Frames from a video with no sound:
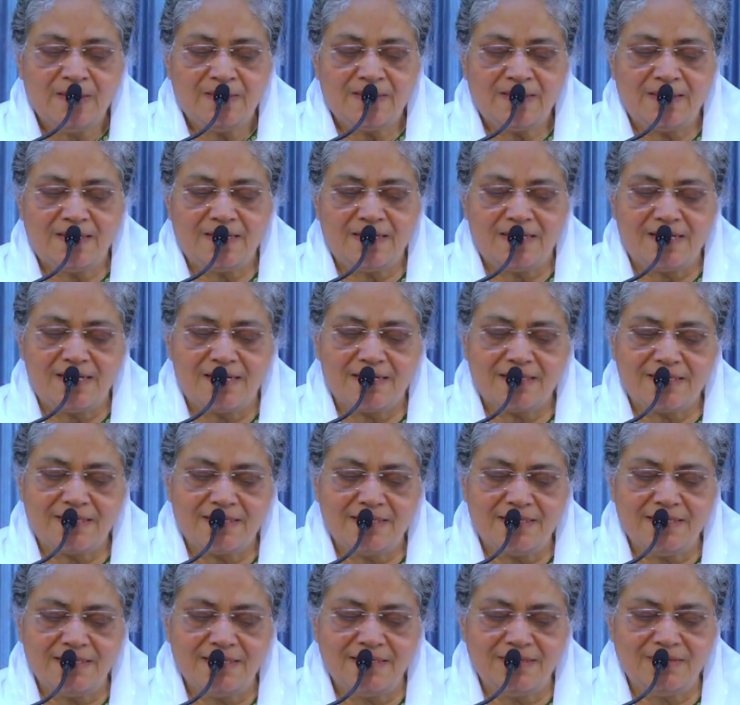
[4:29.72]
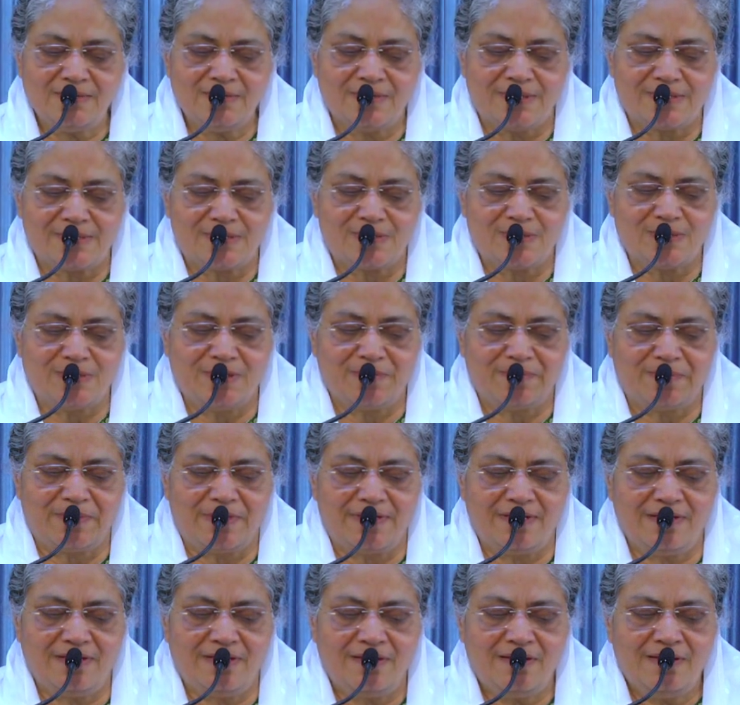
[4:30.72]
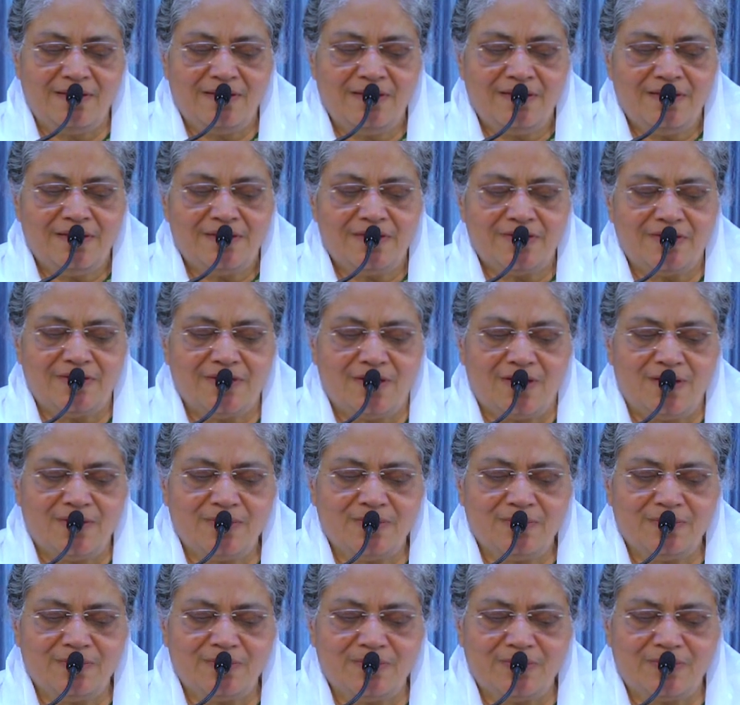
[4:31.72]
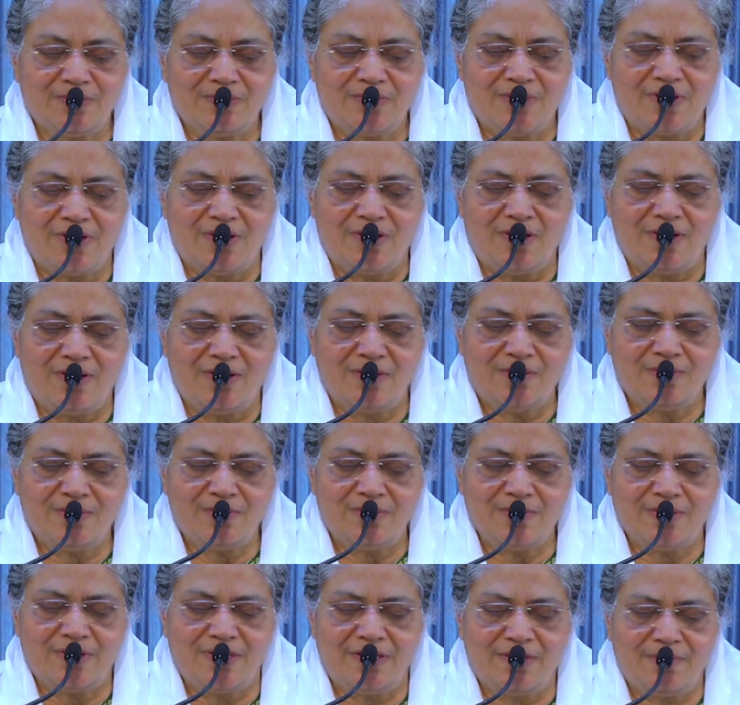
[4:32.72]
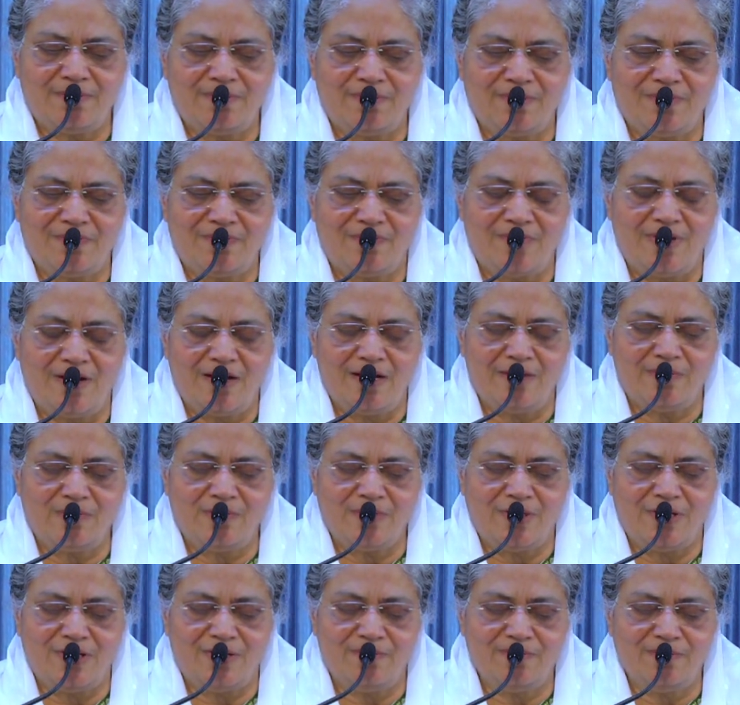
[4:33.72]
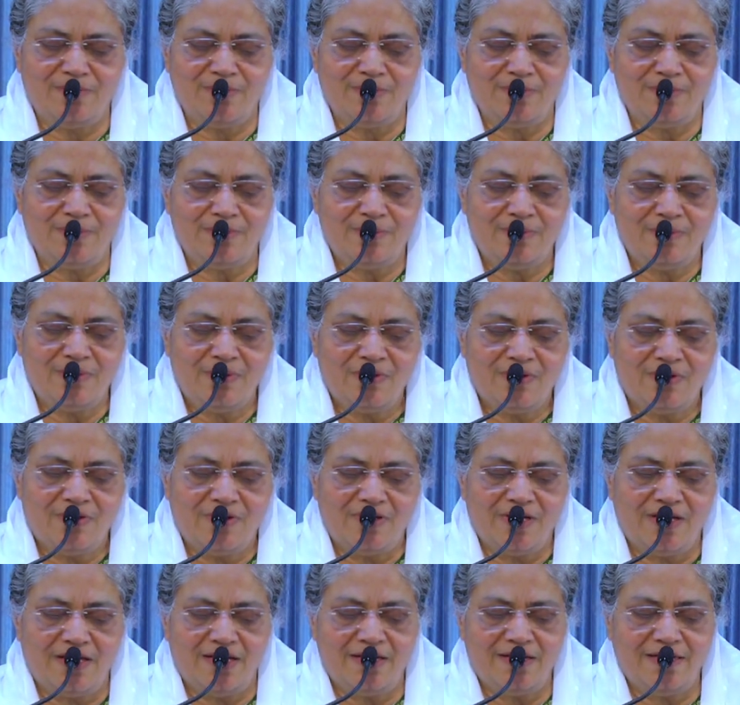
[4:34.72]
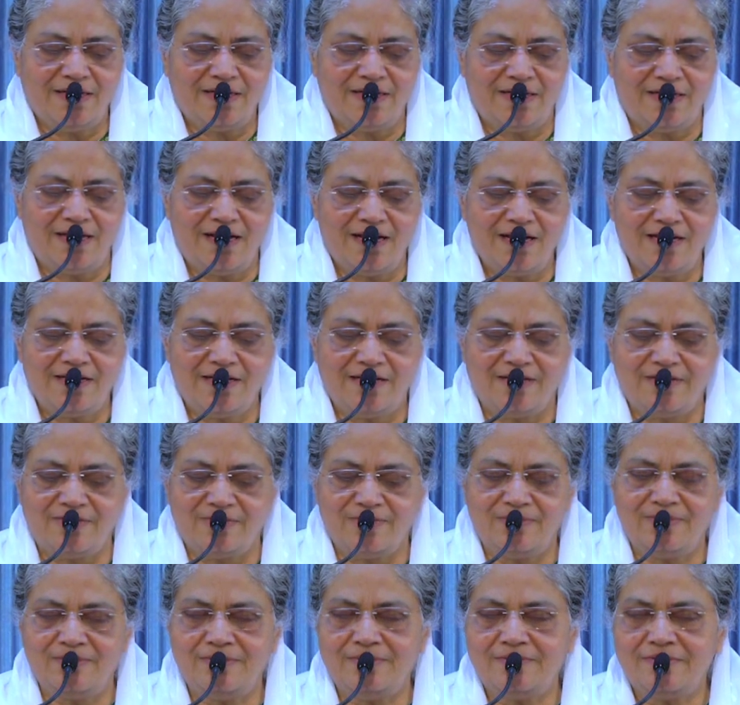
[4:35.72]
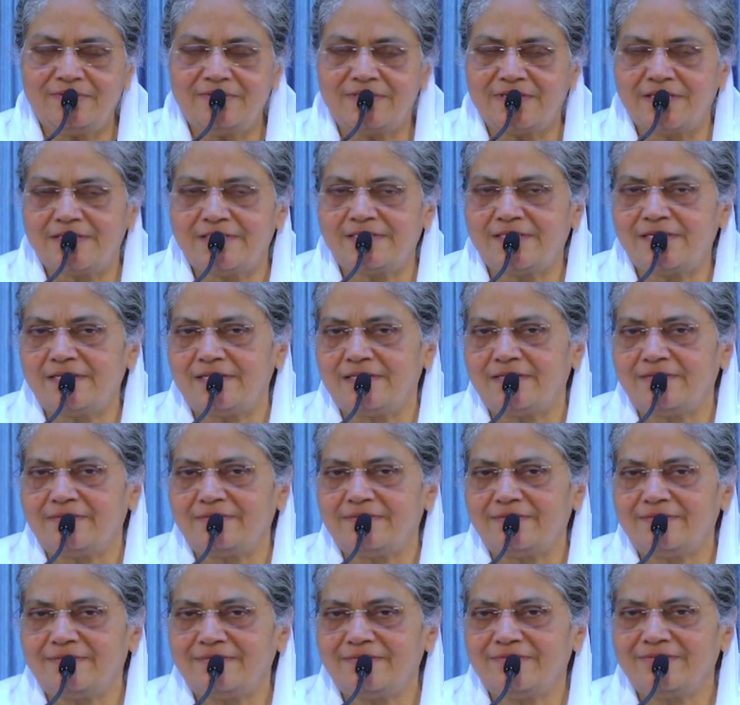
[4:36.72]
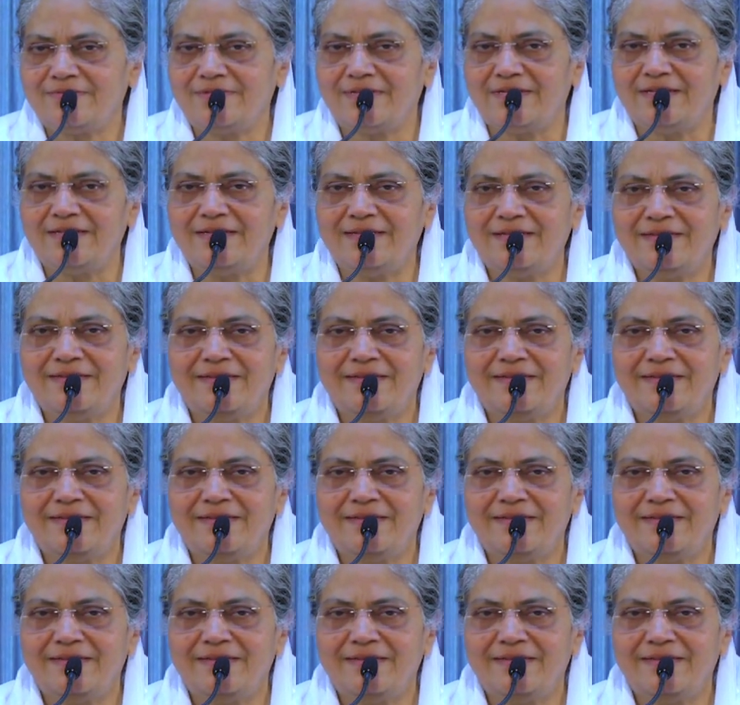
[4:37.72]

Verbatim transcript: తన అక్క ఎందు అసూయపడి యాకోబుతో నాకు గర్భ ఫలము ఇమ్ము లేని ఎడల నేను చచ్చేదాను చూడండి